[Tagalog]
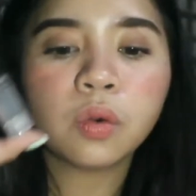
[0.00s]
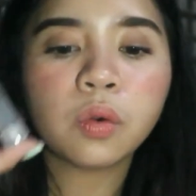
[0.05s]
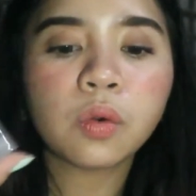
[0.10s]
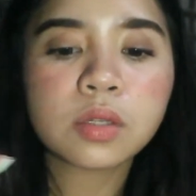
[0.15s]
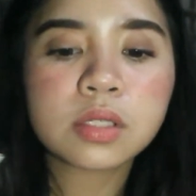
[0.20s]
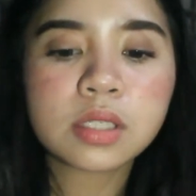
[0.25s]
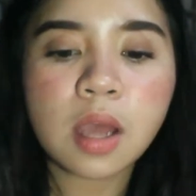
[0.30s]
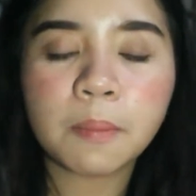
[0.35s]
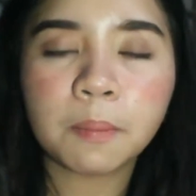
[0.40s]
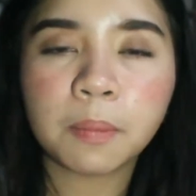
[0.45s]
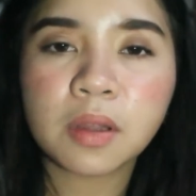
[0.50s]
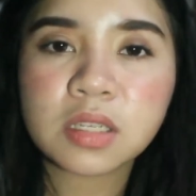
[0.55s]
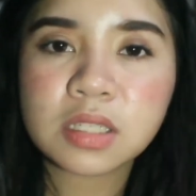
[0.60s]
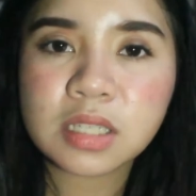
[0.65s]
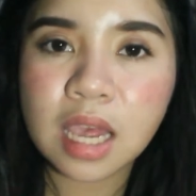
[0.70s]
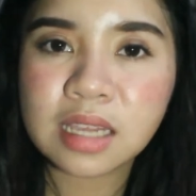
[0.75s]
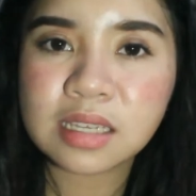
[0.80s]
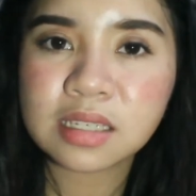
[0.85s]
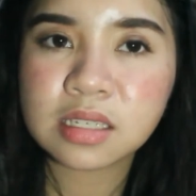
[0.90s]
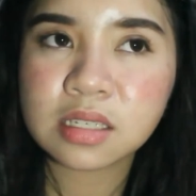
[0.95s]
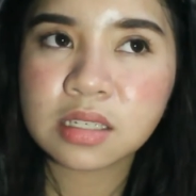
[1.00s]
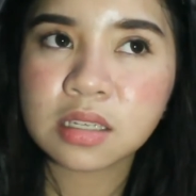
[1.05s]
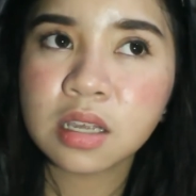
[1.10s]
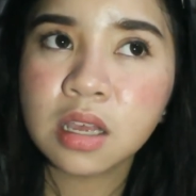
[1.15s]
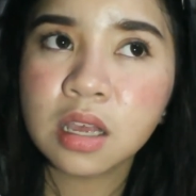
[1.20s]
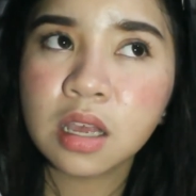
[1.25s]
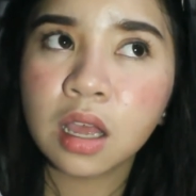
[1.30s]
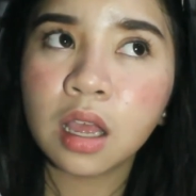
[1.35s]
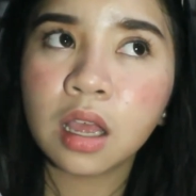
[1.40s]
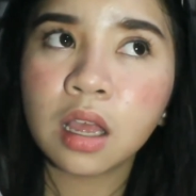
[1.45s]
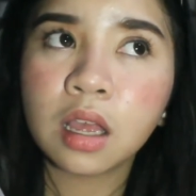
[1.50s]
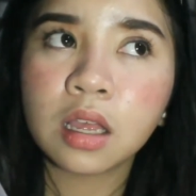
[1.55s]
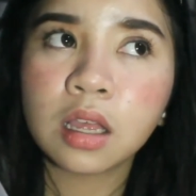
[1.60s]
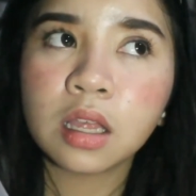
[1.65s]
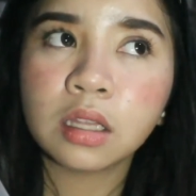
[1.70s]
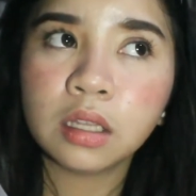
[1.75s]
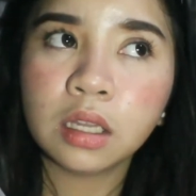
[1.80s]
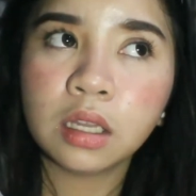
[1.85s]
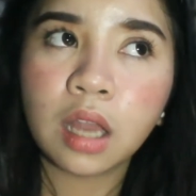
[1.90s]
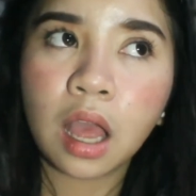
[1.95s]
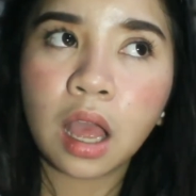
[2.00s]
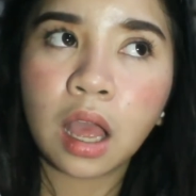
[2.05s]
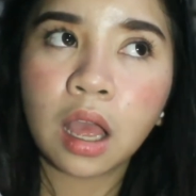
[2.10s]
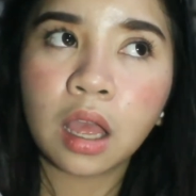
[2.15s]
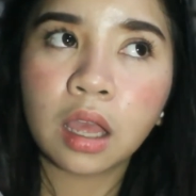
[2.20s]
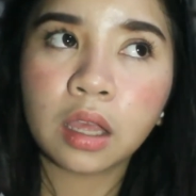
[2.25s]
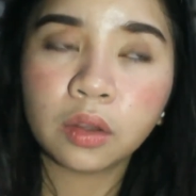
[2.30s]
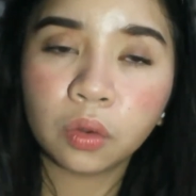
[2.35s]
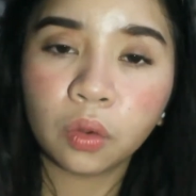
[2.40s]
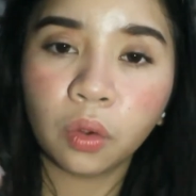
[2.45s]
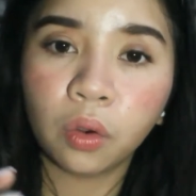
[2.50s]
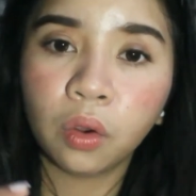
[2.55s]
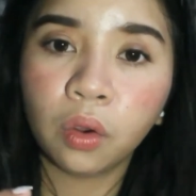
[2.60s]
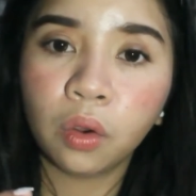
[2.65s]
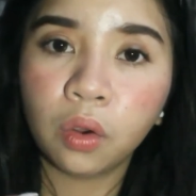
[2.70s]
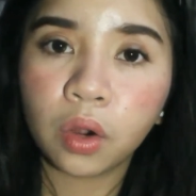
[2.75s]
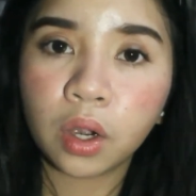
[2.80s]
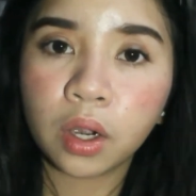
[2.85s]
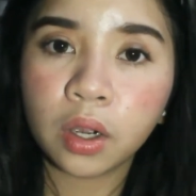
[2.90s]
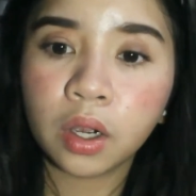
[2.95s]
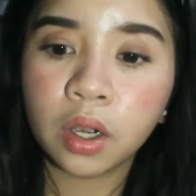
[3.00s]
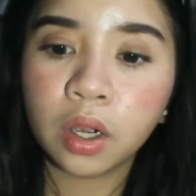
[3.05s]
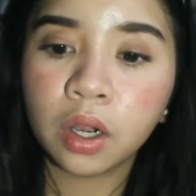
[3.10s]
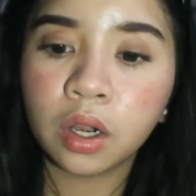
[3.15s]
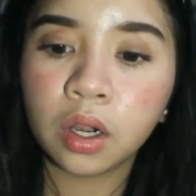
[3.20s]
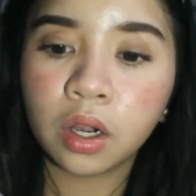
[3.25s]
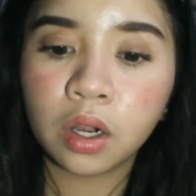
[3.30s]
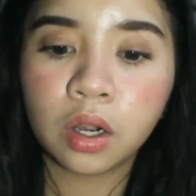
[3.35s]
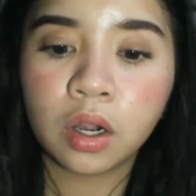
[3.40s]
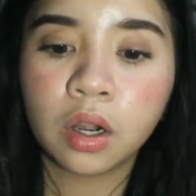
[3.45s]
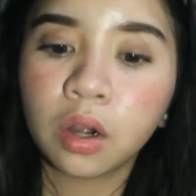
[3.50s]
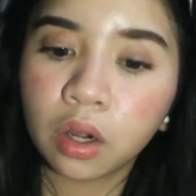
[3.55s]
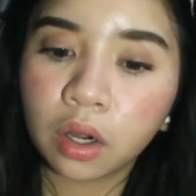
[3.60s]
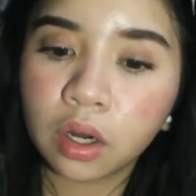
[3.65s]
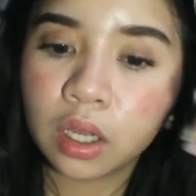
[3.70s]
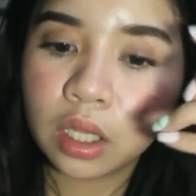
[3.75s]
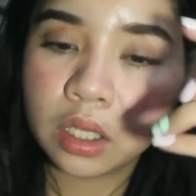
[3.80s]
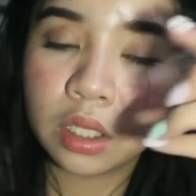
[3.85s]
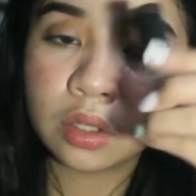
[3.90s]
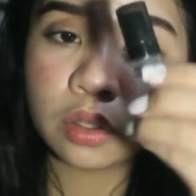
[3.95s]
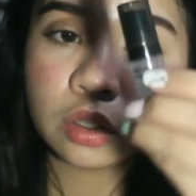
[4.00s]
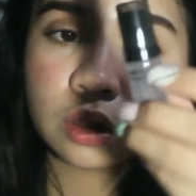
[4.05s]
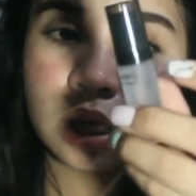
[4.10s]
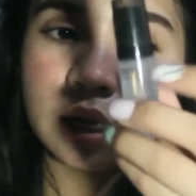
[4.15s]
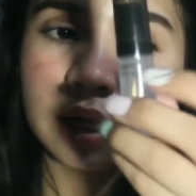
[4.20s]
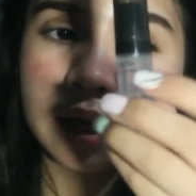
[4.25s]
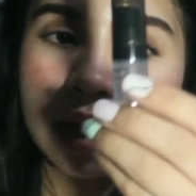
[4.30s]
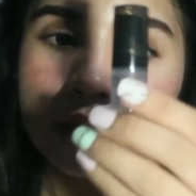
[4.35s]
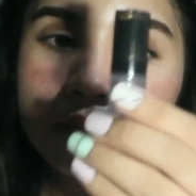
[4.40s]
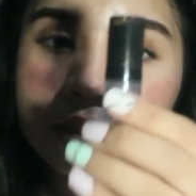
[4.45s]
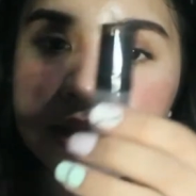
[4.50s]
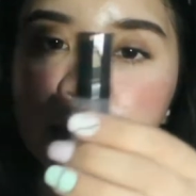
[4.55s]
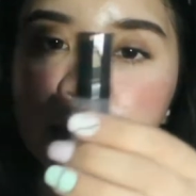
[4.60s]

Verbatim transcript: know kung sample size nila ito or ganito talaga yung